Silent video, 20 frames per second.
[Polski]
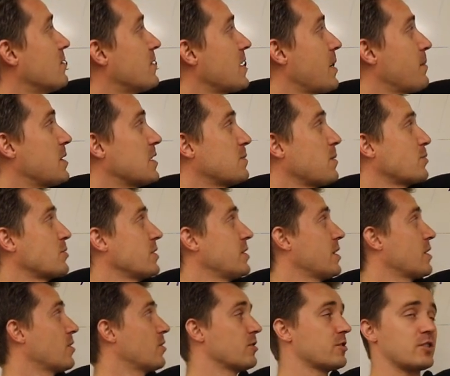wiemy z
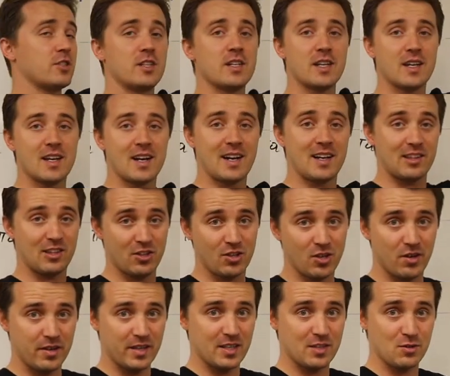poprzedniego odcinka,
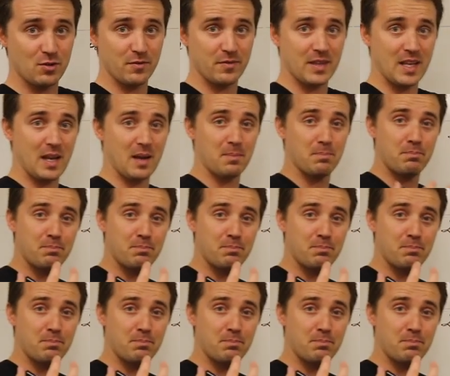to jest równe